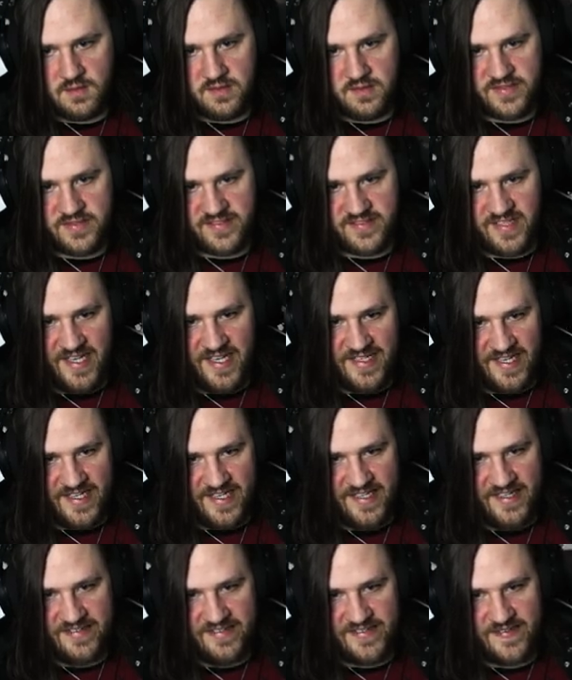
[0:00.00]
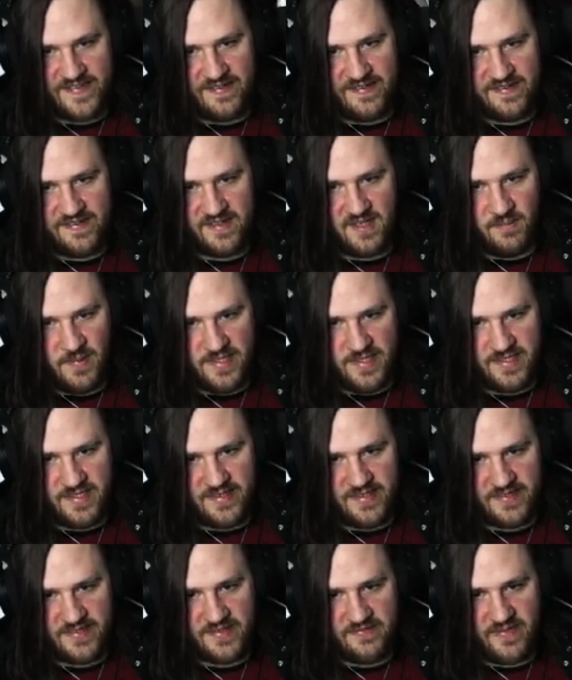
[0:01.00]
das seine Kiste? Kann man die
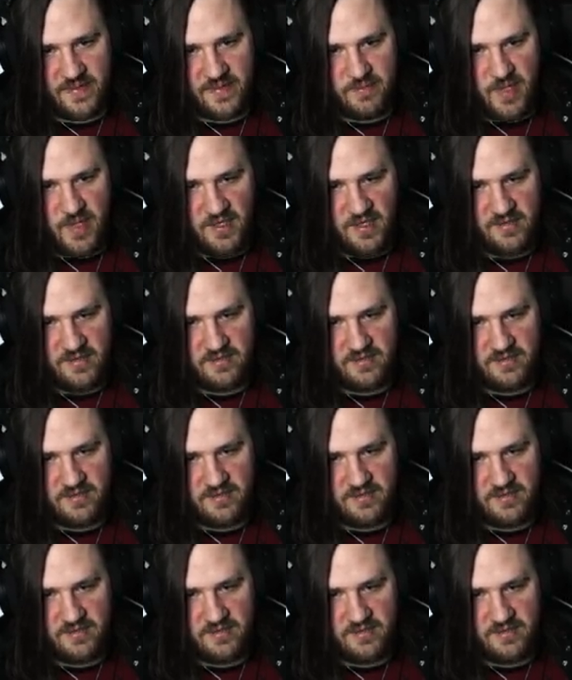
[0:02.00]
Kiste wegmachen?